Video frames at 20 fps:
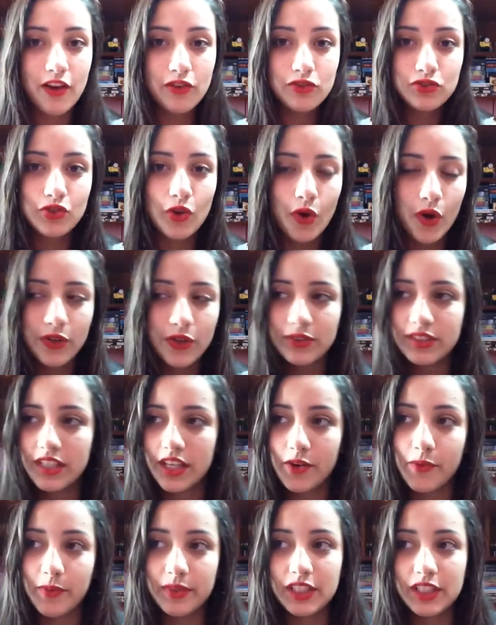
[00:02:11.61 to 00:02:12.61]
eu sonho
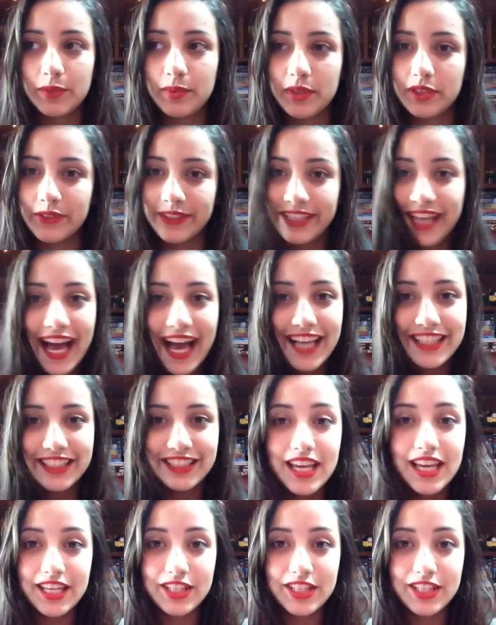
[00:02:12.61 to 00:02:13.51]
ser uma das personagens.